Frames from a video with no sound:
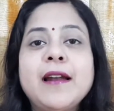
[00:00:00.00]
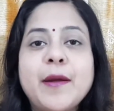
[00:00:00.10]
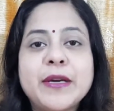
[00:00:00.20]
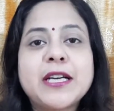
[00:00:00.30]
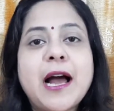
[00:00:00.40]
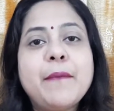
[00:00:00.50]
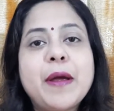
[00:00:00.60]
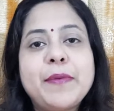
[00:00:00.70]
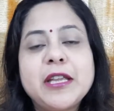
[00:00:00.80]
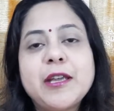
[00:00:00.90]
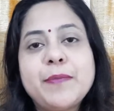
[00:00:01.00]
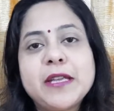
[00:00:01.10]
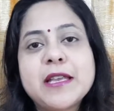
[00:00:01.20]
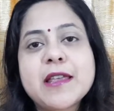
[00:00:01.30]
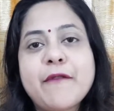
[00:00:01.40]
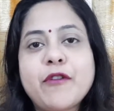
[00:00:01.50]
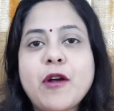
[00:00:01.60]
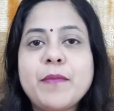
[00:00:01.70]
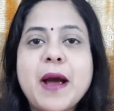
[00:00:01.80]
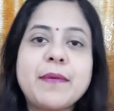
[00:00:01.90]
नमस्कार मैं प्रीति प्रीति
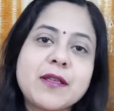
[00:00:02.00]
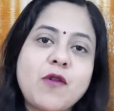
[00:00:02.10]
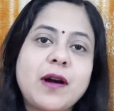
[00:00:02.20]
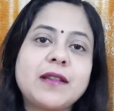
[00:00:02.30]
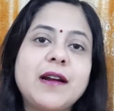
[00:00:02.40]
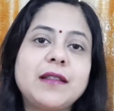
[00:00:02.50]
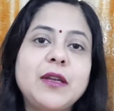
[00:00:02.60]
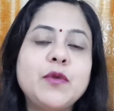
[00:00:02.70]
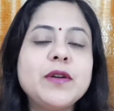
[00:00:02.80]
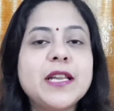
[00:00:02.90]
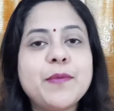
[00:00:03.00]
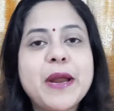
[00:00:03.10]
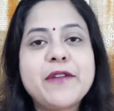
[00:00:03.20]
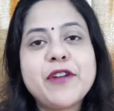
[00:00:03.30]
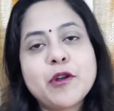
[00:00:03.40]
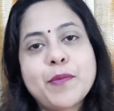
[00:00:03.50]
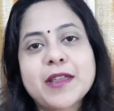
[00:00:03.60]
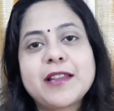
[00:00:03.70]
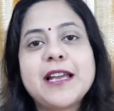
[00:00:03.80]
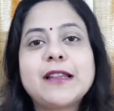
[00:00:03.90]
सेफ्रॉन में आपका स्वागत करती हूँ यदि मेरी वीडियो
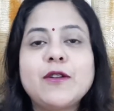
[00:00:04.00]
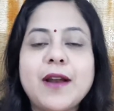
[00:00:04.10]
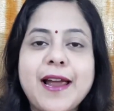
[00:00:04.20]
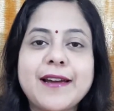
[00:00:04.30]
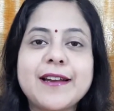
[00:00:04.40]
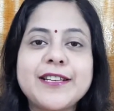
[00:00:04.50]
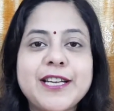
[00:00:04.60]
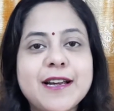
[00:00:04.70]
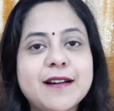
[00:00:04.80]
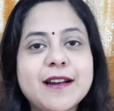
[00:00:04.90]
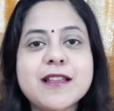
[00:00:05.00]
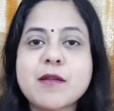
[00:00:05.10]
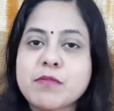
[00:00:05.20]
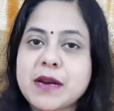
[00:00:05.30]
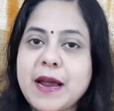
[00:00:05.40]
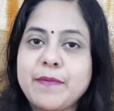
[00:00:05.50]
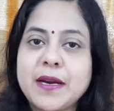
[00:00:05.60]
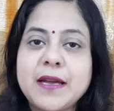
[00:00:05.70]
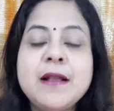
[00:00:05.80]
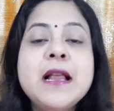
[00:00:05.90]
पसंद है तो लाइक करें शेयर करें सब्सक्राइब
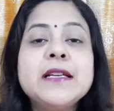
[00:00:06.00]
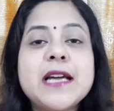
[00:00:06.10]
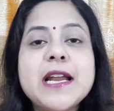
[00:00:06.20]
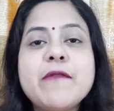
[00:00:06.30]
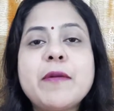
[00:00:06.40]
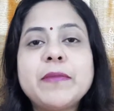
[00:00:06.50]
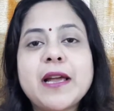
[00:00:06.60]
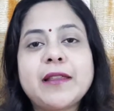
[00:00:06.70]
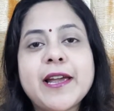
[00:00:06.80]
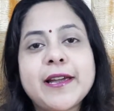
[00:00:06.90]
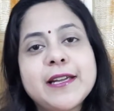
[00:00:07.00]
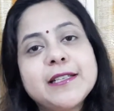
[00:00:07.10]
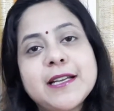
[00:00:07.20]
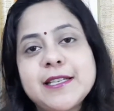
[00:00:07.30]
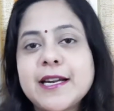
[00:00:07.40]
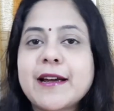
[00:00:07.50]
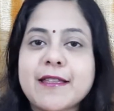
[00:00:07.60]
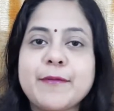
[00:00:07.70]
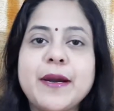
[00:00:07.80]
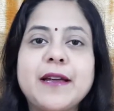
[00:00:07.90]
करें चलिए अब हम देखते हैं कि जलजीरा
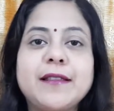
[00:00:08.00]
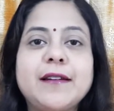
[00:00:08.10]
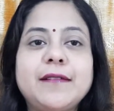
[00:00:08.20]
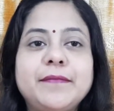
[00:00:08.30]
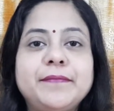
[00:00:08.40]
कैसे बनाते हैं